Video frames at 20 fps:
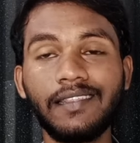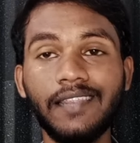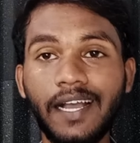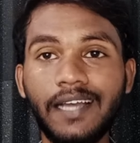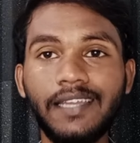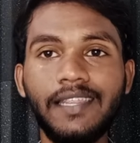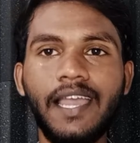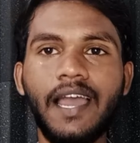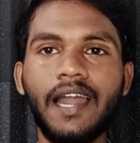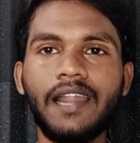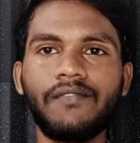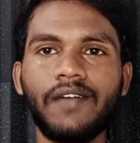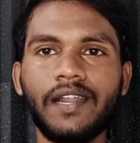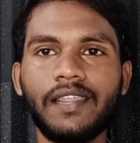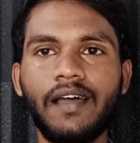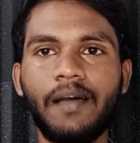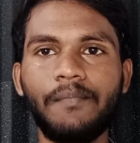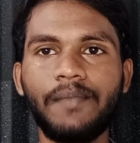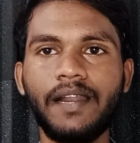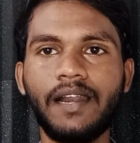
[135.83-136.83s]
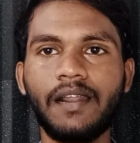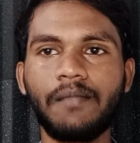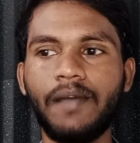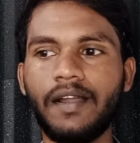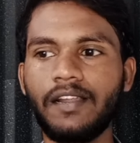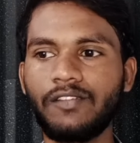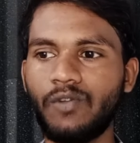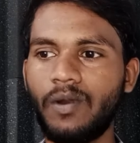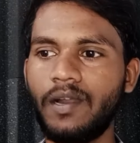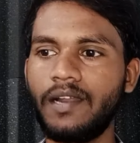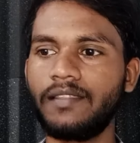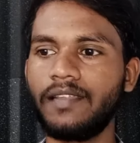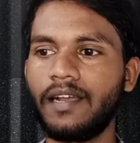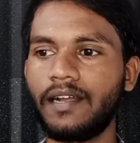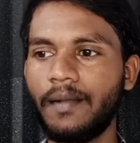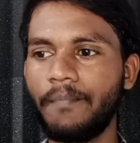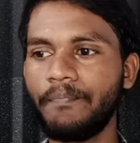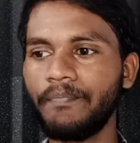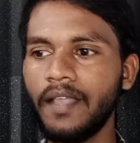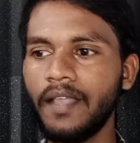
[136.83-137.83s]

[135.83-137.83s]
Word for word: தகுதியானவர் தான் அப்படின்ற மாதிரி சொல்லியிருந்தாங்க